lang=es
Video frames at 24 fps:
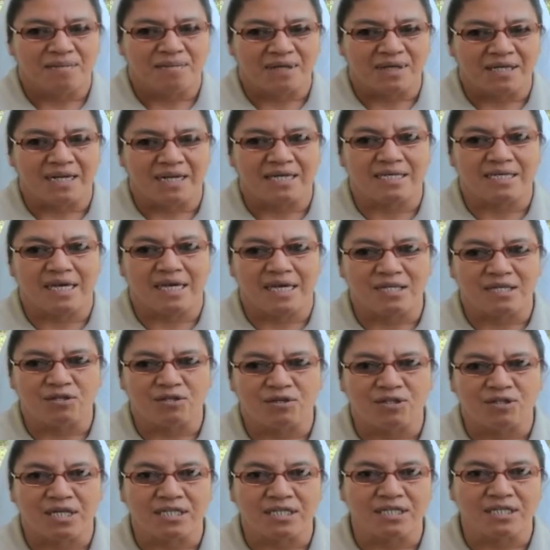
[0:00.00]
Pues gracias a
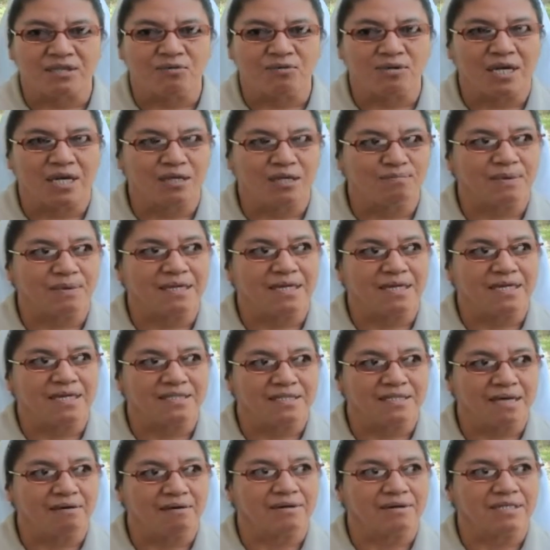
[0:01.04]
Dios ha sido una
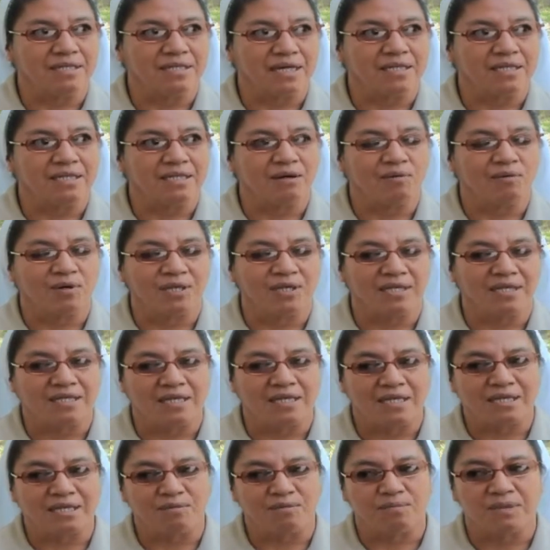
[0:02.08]
experiencia bastante
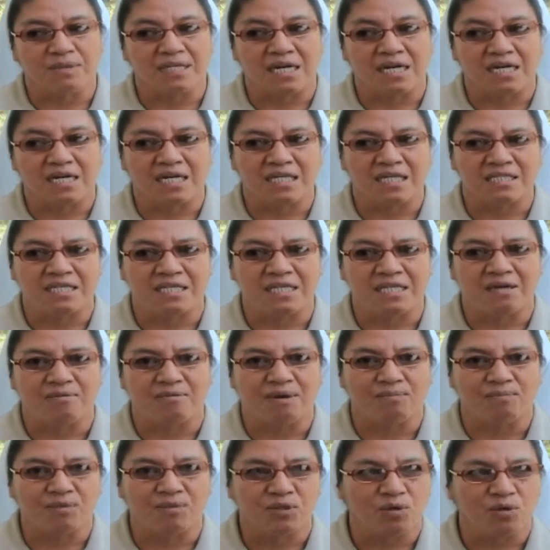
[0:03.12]
bonita, después ya casi
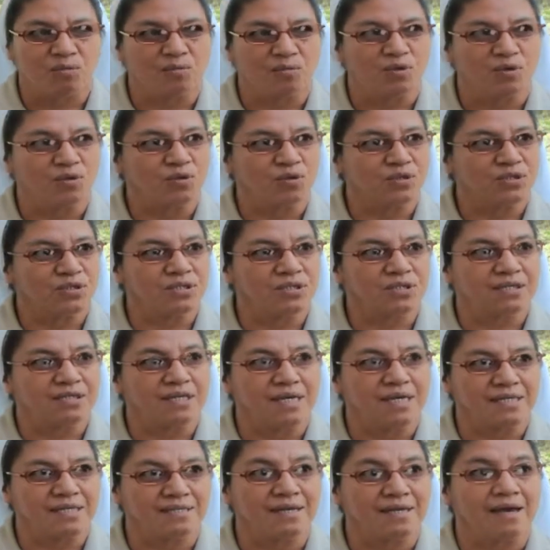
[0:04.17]
llevamos como
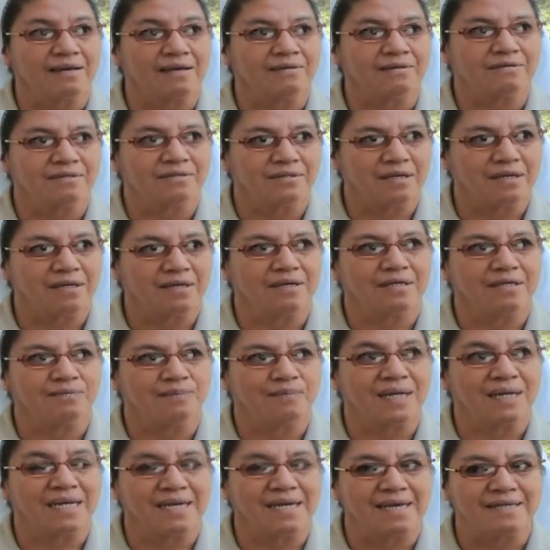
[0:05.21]
seis años de
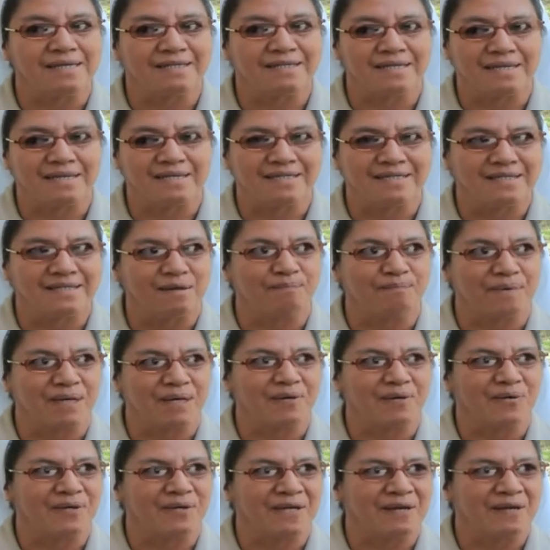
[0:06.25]
experiencia de ser
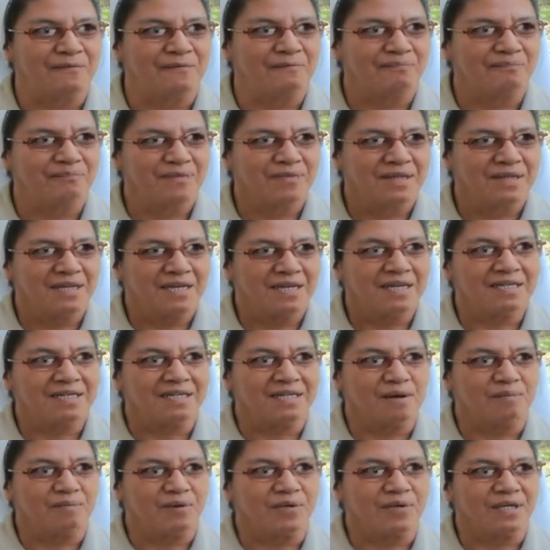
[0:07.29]
parroquia.
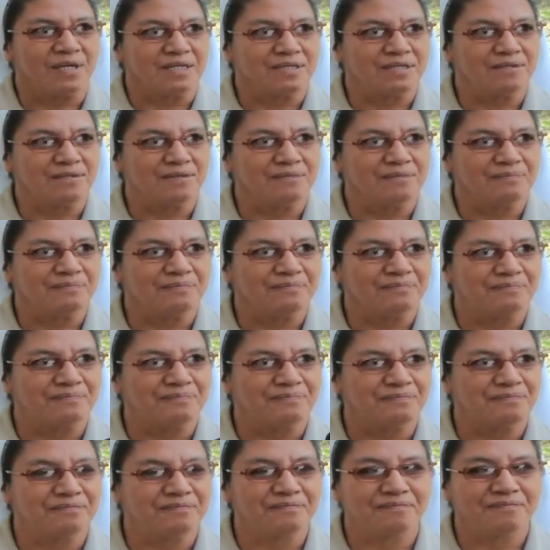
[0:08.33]
Estamos en eso.
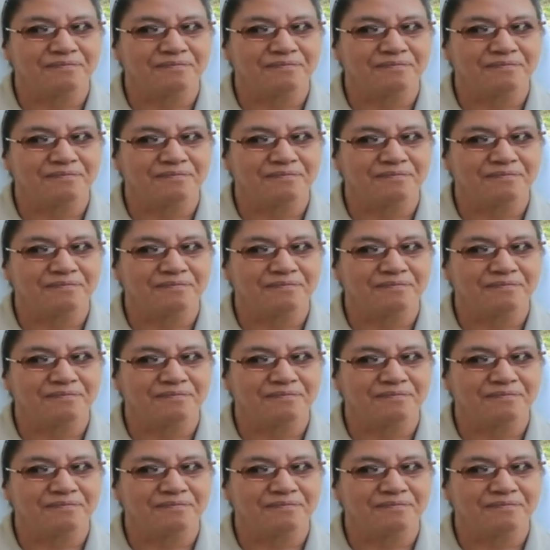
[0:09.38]
Como